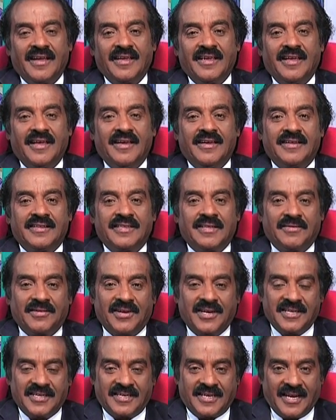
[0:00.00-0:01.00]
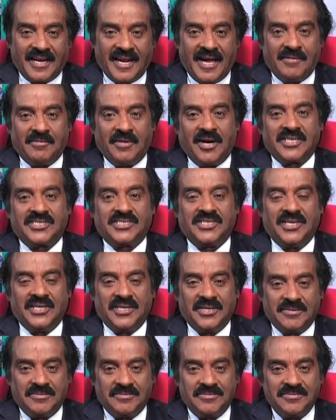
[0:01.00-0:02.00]
அங்கே இருந்தவர்களுக்கெல்லாம்
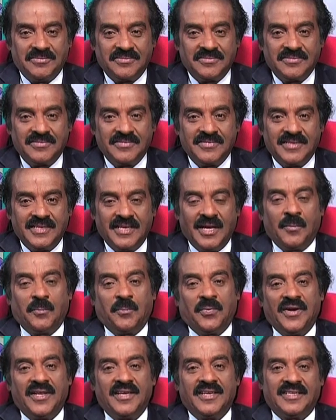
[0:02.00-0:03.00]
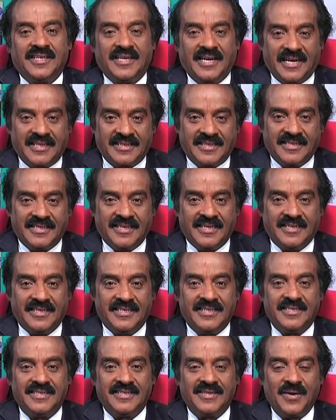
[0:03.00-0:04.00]
ஆச்சரியம் எப்படி இது நடந்தது
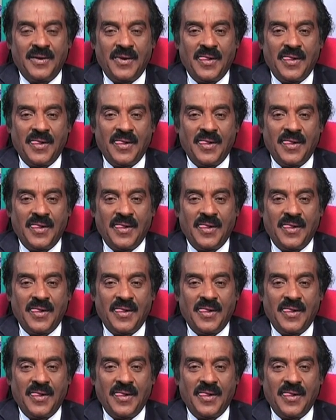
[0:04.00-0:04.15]
என்று